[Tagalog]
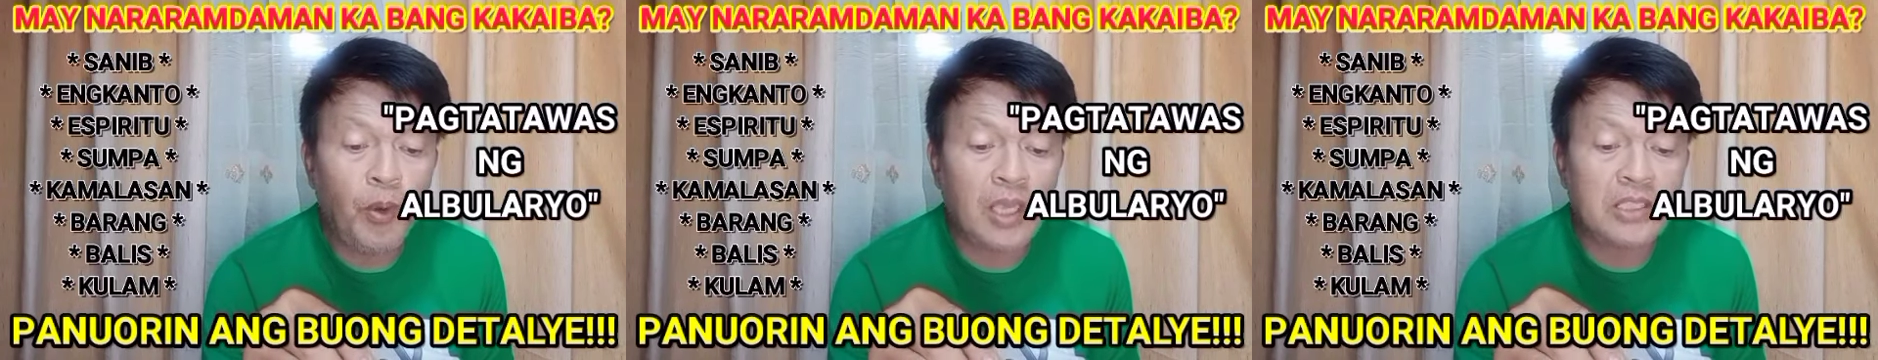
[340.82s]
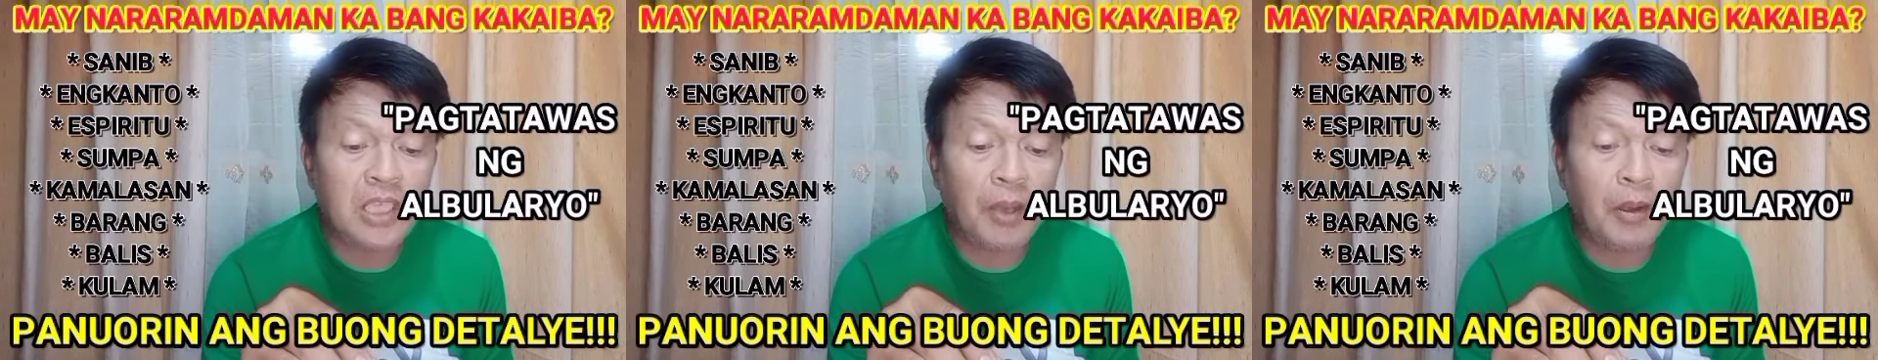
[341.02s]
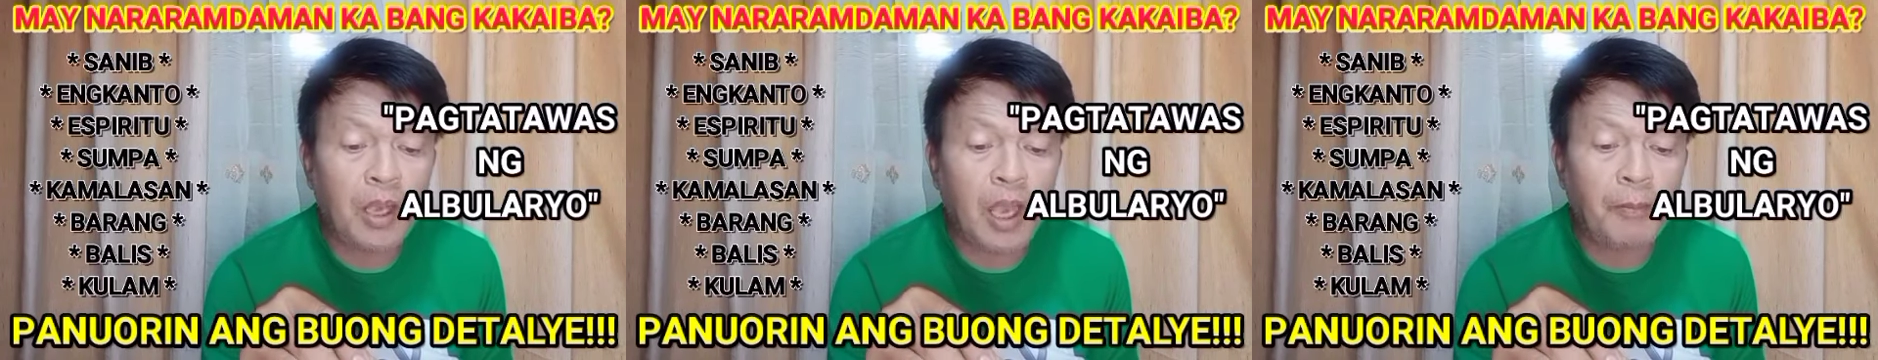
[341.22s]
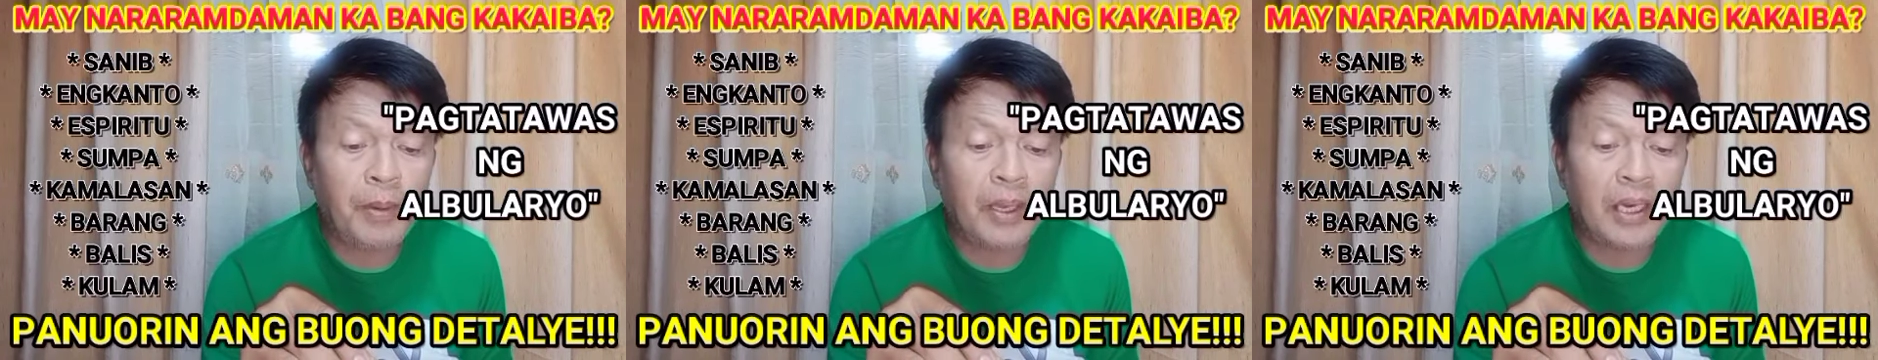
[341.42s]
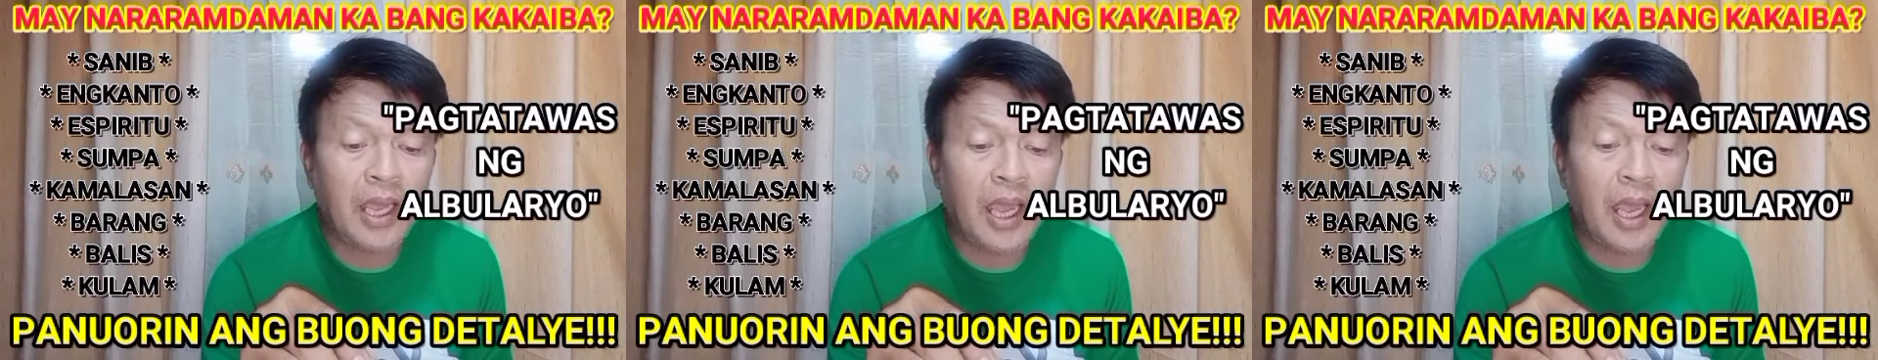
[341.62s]
Ito po
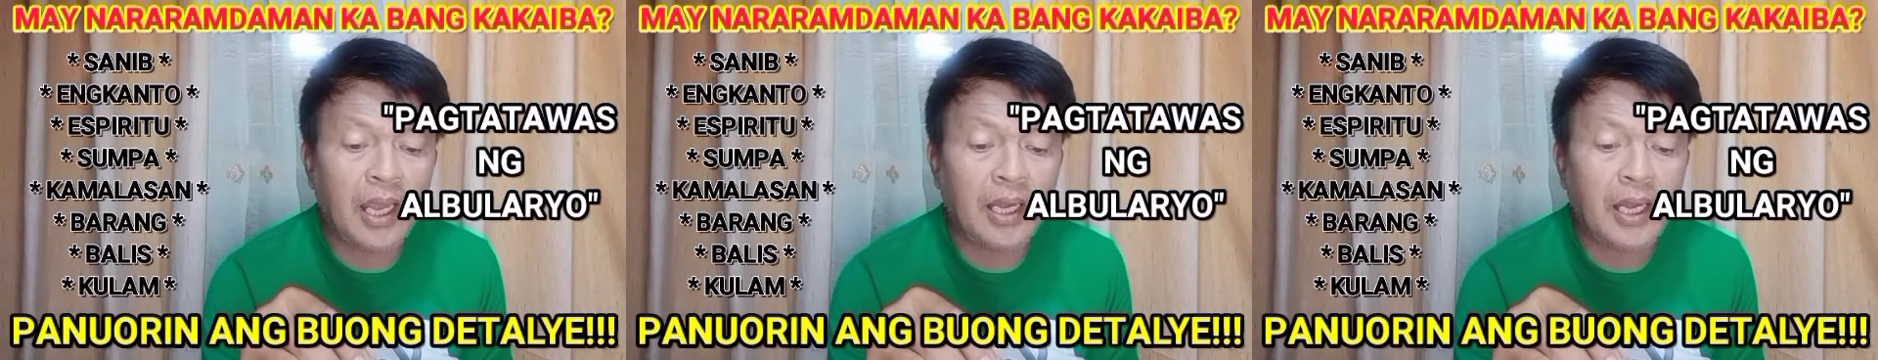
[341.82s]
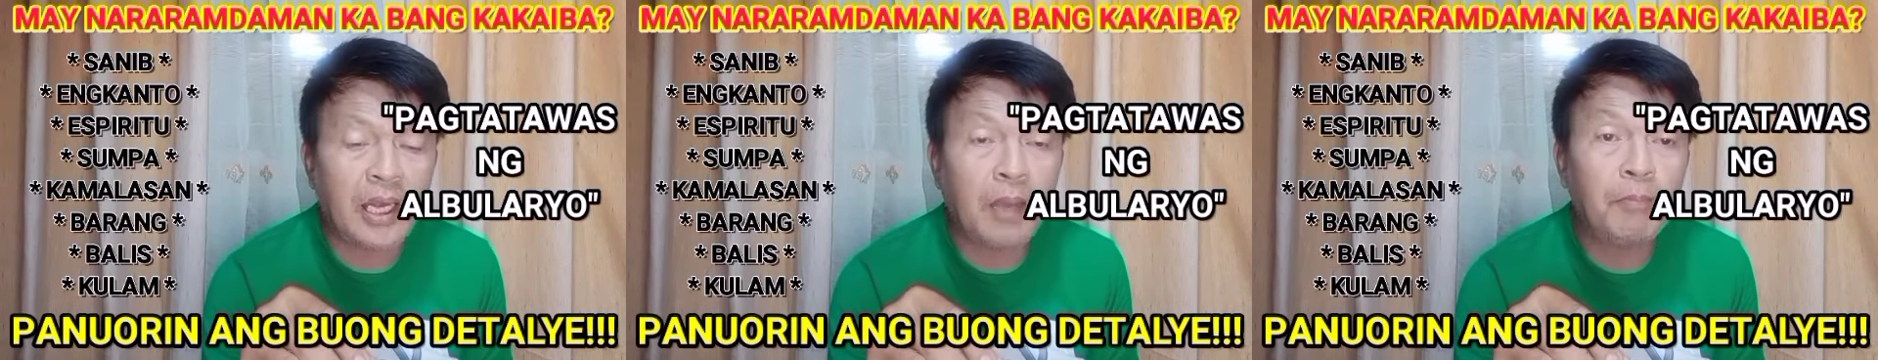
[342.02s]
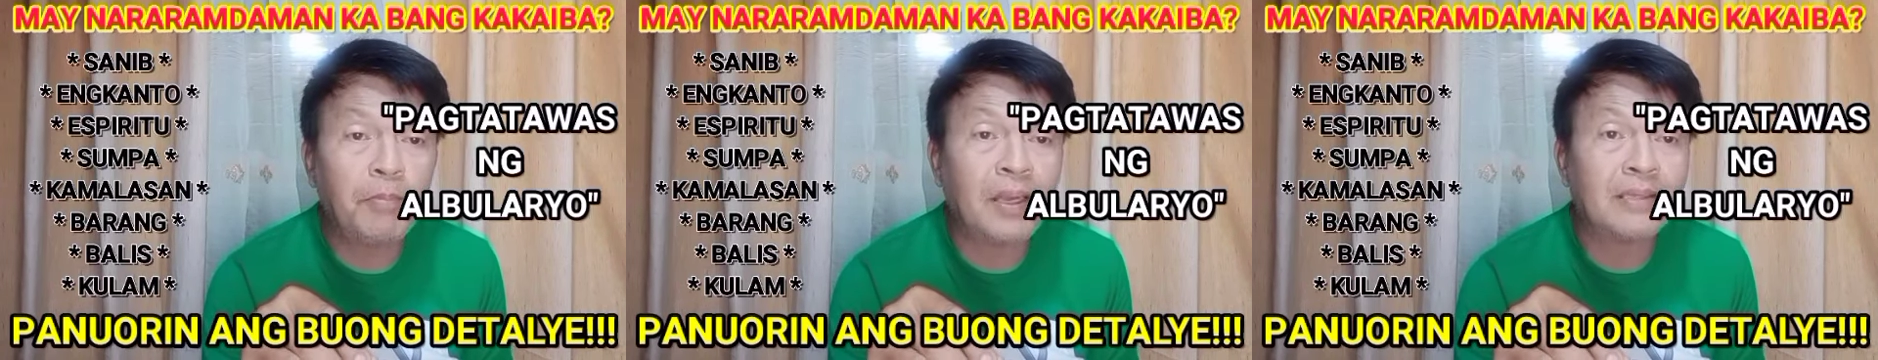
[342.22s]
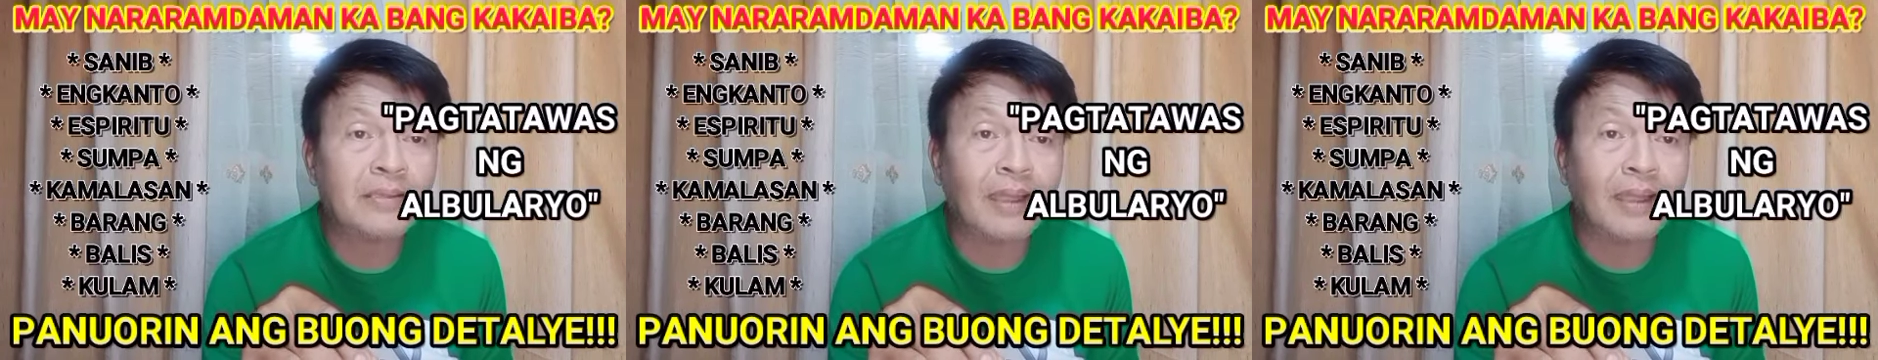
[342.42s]
isang kaparaanan